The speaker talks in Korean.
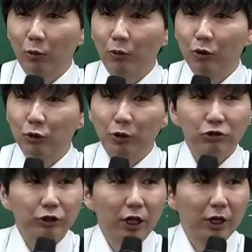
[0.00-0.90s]
목표는 좀
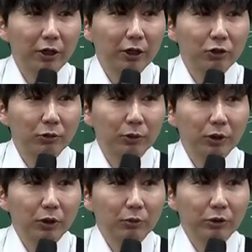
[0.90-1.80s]
이루고 있다. 이렇게 좀
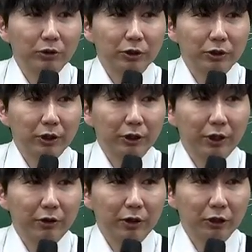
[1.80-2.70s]
볼 수 있을 것
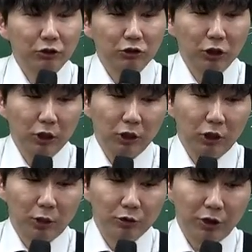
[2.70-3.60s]
같아요. 그래가지고
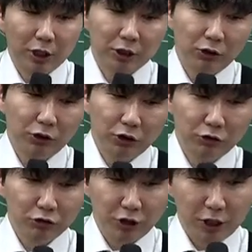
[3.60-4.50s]
여러분들이 하실
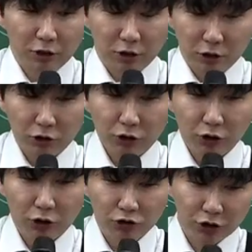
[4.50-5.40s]
거는 우리가
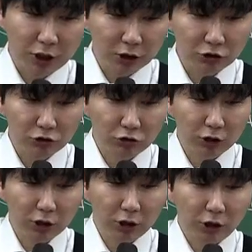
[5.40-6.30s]
선정한 주제 가지고
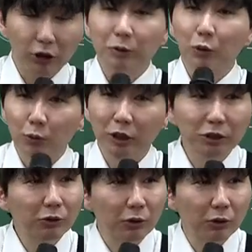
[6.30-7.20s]
열심히
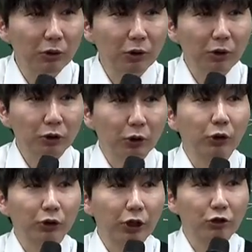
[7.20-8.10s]
공부하시는 거고
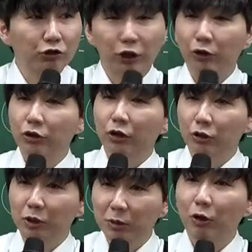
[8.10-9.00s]
저는 어떻게든 주제 선정에
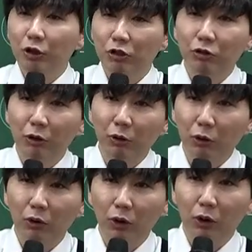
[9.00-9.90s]
좀 심혈을 기울이는
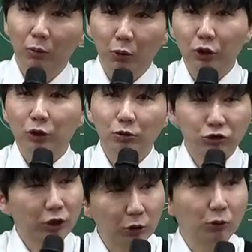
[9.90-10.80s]
거고 모의시험
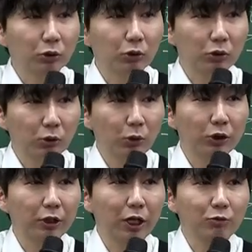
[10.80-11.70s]
주제 또
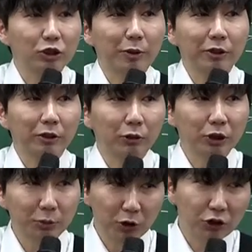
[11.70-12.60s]
고를 때 문제 만들 때도
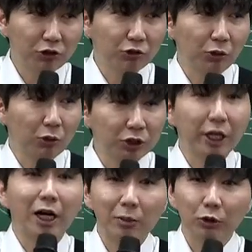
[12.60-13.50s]
심혈을 기울이는 거고
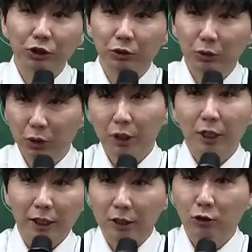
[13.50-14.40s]
제가 할 몫이고
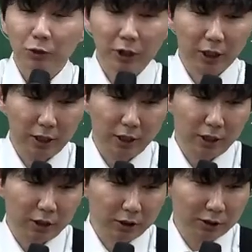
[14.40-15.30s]
같이 좀 이렇게
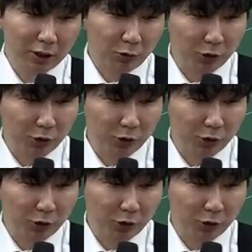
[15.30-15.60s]
의지하고